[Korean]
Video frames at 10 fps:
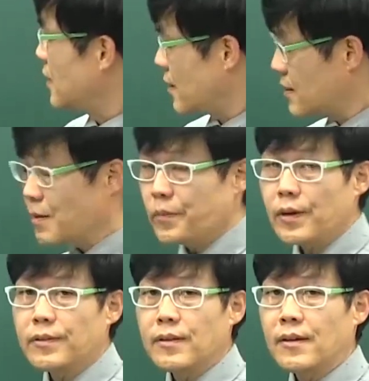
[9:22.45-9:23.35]
예를
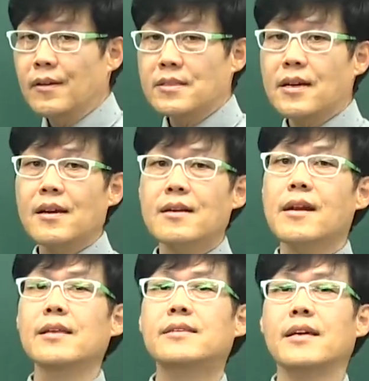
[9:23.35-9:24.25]
들면
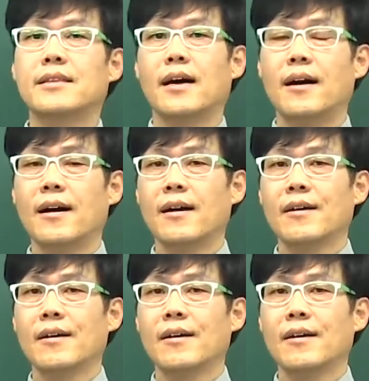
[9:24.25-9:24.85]
차량을 렌트했다.